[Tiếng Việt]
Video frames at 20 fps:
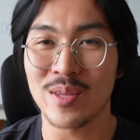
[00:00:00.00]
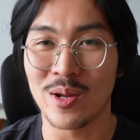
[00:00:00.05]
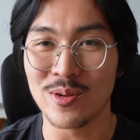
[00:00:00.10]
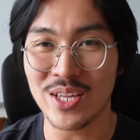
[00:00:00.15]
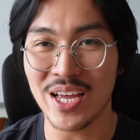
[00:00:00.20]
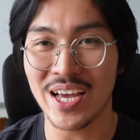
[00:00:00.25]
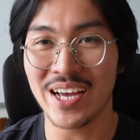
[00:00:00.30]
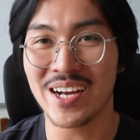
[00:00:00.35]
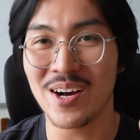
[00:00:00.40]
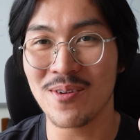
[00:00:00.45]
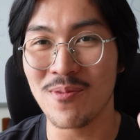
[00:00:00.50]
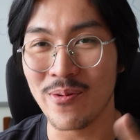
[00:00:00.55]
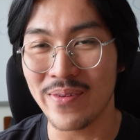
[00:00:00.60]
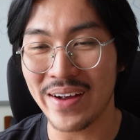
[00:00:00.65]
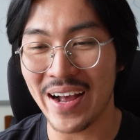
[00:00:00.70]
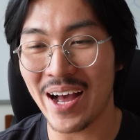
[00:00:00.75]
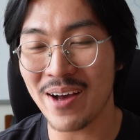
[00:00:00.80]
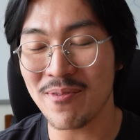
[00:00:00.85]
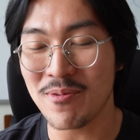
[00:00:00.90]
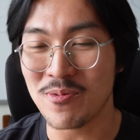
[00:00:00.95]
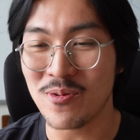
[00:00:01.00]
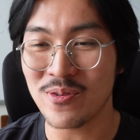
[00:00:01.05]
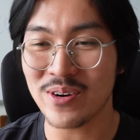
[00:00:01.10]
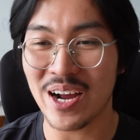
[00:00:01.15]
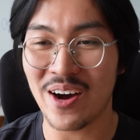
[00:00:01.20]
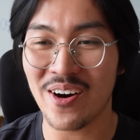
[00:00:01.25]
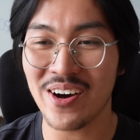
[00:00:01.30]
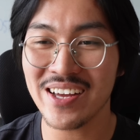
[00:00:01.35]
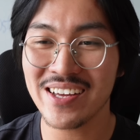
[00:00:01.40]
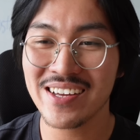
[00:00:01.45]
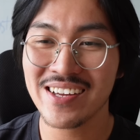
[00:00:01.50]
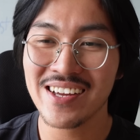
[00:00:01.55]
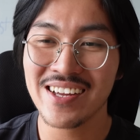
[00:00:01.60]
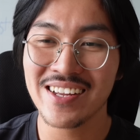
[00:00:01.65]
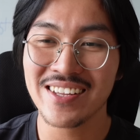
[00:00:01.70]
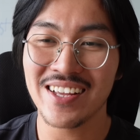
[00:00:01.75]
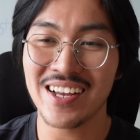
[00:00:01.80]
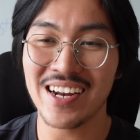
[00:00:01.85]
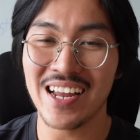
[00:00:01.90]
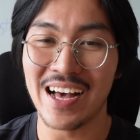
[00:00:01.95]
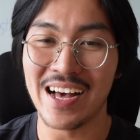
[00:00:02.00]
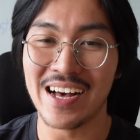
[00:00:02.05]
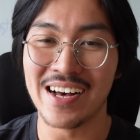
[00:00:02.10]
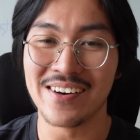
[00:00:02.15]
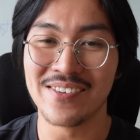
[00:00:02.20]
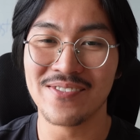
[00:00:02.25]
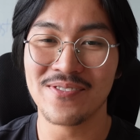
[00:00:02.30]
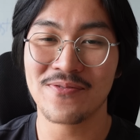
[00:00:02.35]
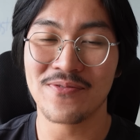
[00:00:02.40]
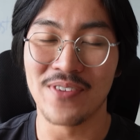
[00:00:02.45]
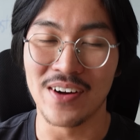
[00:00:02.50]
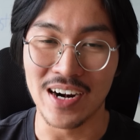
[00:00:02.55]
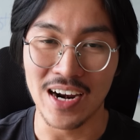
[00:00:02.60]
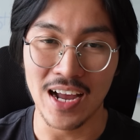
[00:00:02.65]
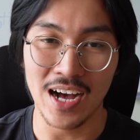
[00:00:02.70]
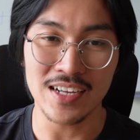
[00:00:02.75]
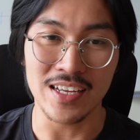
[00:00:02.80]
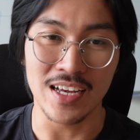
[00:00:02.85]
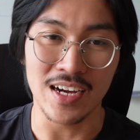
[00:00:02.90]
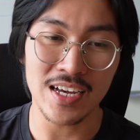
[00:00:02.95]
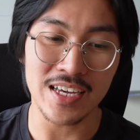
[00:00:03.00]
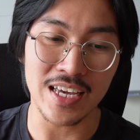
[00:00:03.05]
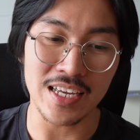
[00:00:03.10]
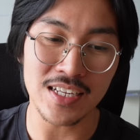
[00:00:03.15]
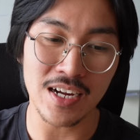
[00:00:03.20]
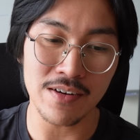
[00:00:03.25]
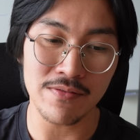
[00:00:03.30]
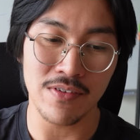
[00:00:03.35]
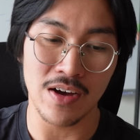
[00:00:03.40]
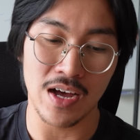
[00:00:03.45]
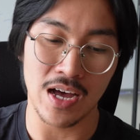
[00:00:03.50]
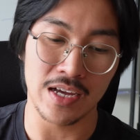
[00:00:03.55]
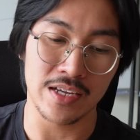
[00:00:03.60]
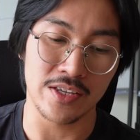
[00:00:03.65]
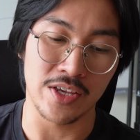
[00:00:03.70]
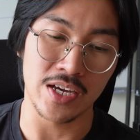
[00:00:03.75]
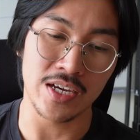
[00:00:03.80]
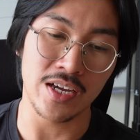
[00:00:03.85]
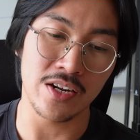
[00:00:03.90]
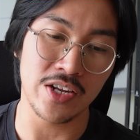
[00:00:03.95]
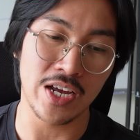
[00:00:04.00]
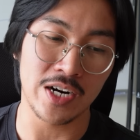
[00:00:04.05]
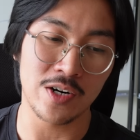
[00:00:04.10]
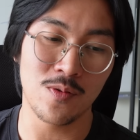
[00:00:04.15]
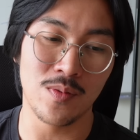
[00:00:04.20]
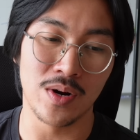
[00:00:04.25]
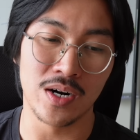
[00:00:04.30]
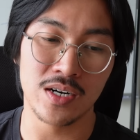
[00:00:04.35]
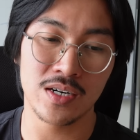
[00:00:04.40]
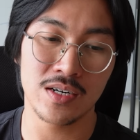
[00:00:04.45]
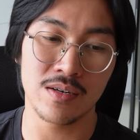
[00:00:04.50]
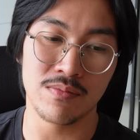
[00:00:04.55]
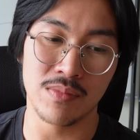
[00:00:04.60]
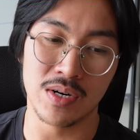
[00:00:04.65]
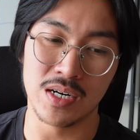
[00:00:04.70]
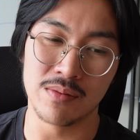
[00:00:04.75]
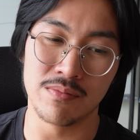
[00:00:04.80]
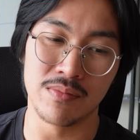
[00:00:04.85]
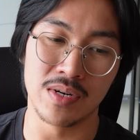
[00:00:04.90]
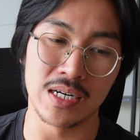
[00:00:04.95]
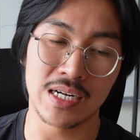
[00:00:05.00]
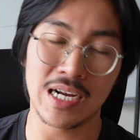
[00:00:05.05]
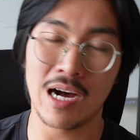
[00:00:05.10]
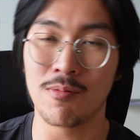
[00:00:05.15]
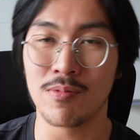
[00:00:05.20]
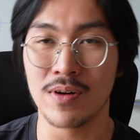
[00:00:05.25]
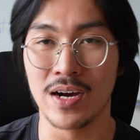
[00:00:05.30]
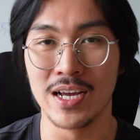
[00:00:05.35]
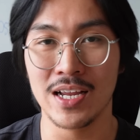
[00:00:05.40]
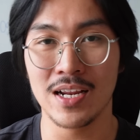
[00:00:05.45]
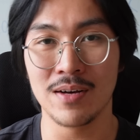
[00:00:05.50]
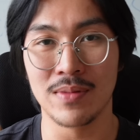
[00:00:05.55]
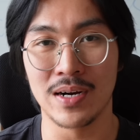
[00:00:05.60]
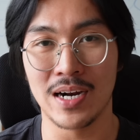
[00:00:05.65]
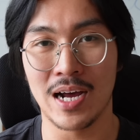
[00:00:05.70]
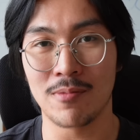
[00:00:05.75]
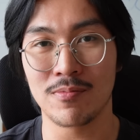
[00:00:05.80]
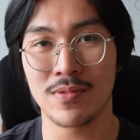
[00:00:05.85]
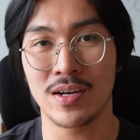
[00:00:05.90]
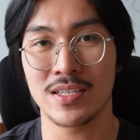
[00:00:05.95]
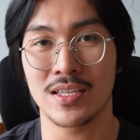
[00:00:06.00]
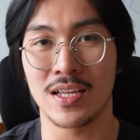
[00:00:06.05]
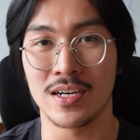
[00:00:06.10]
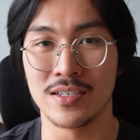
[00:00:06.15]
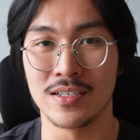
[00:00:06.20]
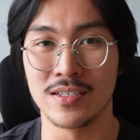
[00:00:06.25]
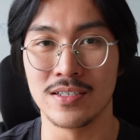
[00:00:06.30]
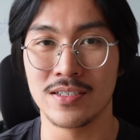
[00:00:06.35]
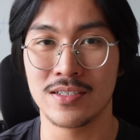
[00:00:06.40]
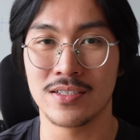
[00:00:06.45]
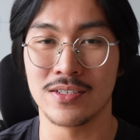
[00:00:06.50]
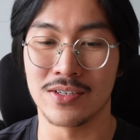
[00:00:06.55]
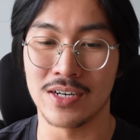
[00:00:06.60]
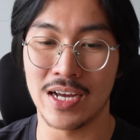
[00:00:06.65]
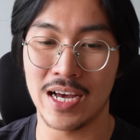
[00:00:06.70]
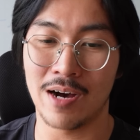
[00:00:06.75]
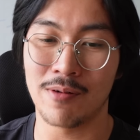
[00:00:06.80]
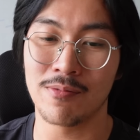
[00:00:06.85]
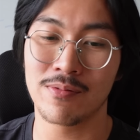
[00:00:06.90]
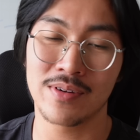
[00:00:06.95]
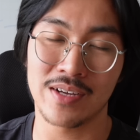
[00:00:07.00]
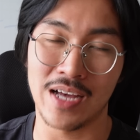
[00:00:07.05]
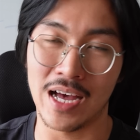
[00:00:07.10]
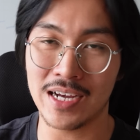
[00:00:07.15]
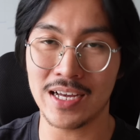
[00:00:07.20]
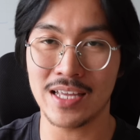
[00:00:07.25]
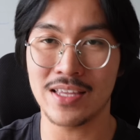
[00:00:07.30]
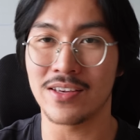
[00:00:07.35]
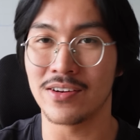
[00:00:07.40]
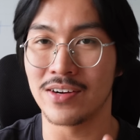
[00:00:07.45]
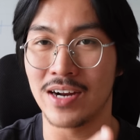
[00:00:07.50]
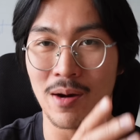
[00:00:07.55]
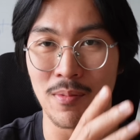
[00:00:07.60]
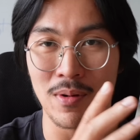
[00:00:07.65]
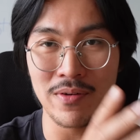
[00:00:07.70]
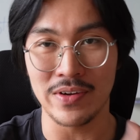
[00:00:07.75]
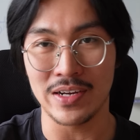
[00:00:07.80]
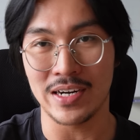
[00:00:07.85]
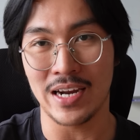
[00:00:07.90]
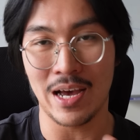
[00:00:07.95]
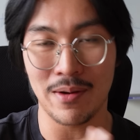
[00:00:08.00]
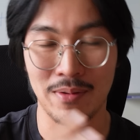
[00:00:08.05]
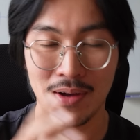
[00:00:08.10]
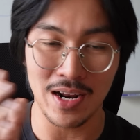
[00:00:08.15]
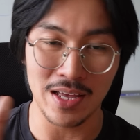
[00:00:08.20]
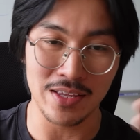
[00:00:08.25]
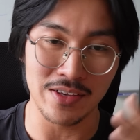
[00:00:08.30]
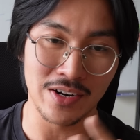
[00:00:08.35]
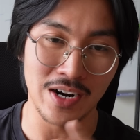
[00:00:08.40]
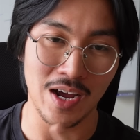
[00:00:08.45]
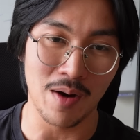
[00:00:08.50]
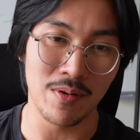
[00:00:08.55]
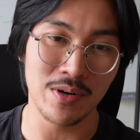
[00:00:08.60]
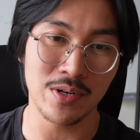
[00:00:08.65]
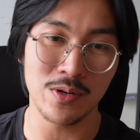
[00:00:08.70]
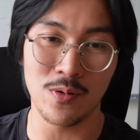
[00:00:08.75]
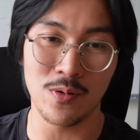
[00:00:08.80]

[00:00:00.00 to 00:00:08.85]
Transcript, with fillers: Đầu tiên có một cái mình muốn nói, đó là phần lớn những cái kiến thức về chuyện kinh doanh của mình á, mình không nghĩ là mình học đó từ trường đại học, kể cái trường đại học ở Việt Nam hay là trường đại học ở nước